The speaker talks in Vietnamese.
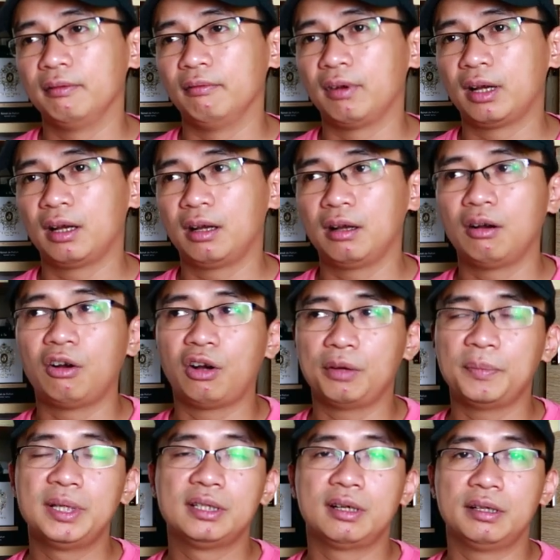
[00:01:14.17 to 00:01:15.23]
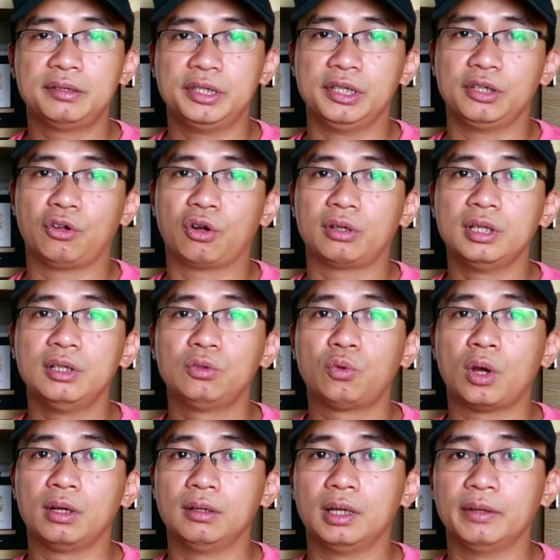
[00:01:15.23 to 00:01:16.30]
và họ bây giờ chỉ còn đơn
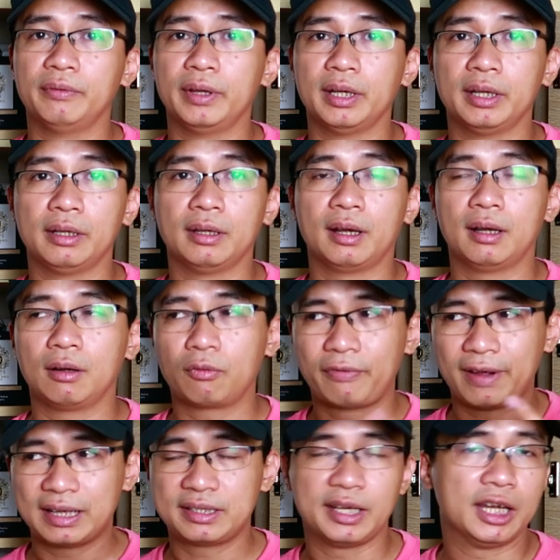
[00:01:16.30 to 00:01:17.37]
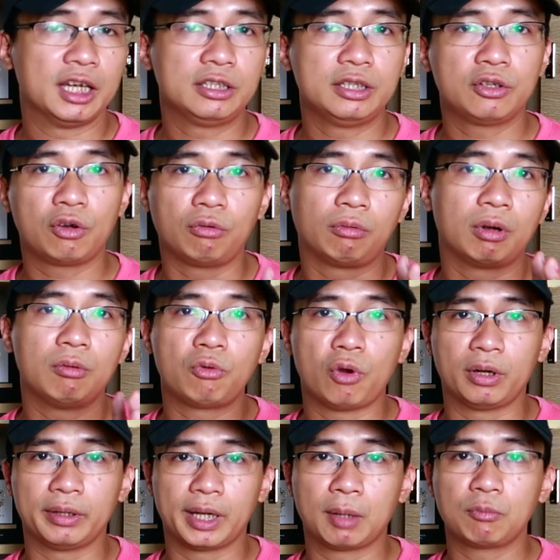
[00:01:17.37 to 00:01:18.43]
thuần là về pha chế chứ không
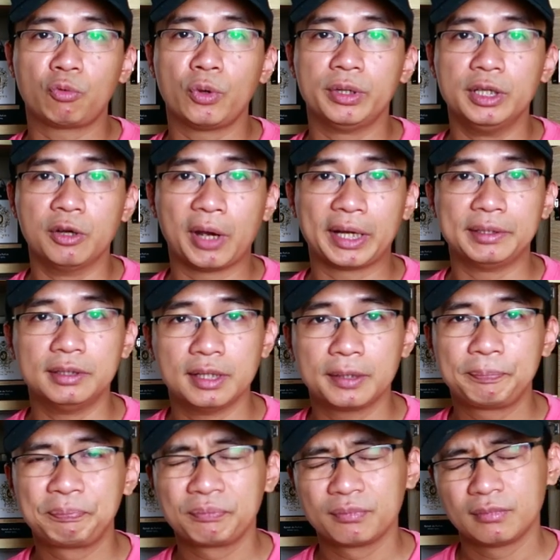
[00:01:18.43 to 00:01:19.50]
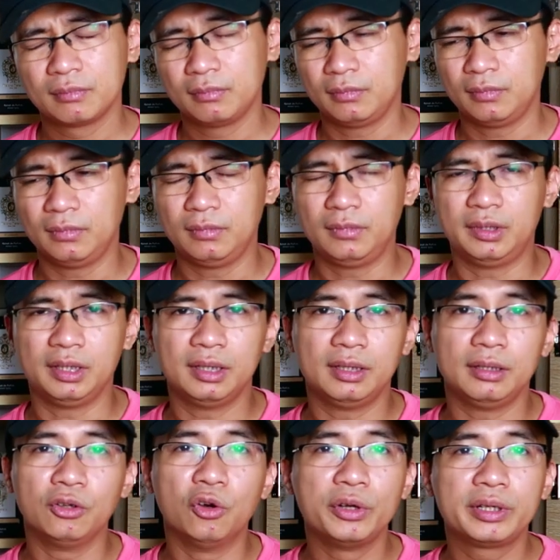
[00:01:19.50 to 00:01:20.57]
còn nắm quyền điều hành nữa.
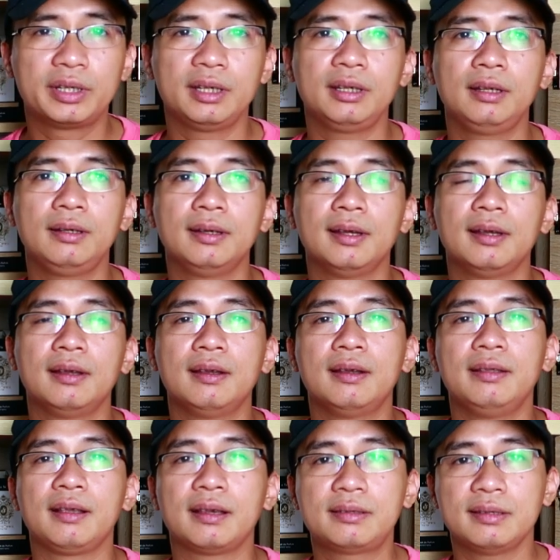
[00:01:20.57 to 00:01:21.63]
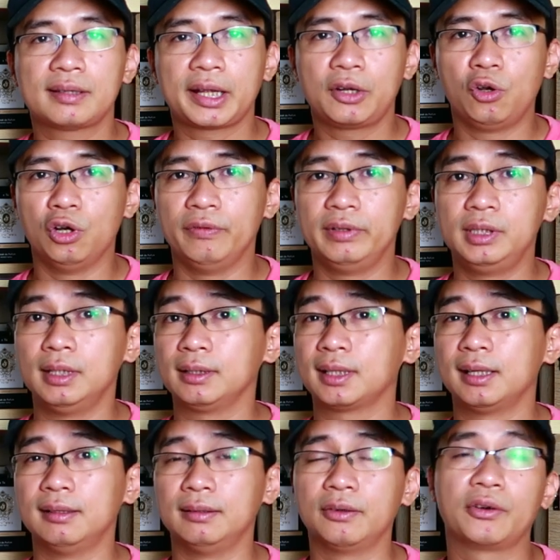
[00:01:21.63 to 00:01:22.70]
Thì đôi khi những sự thay đổi về thượng
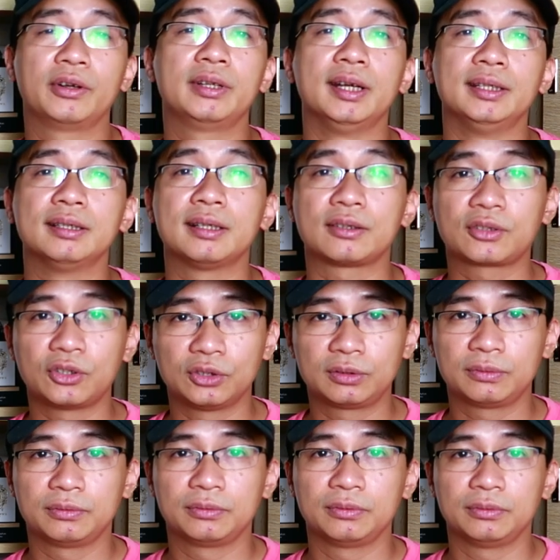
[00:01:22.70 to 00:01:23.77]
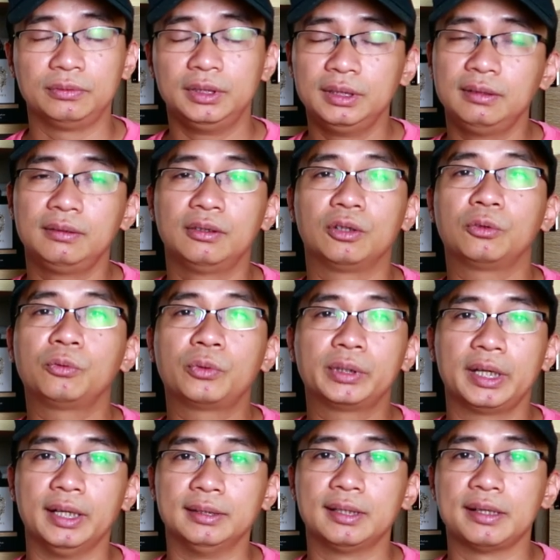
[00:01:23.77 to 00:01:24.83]
tầng nó có thể rất là tốt, nhưng nó cũng có
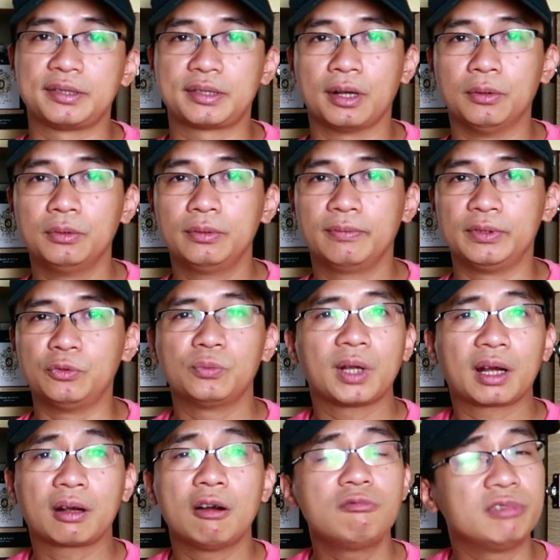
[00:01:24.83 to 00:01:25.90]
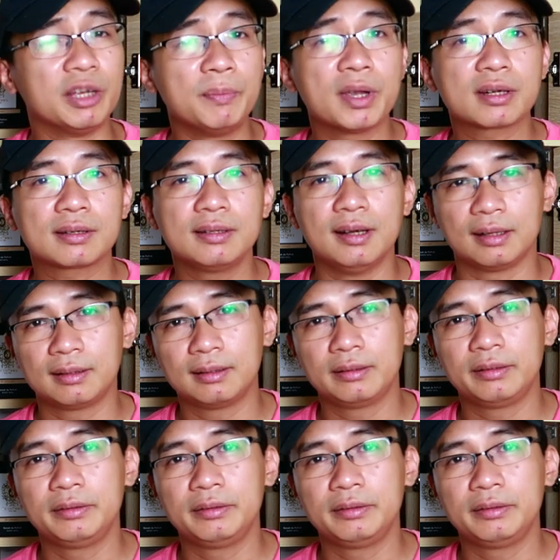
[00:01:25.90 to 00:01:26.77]
thể rất là xấu, và chúng ta không thể biết được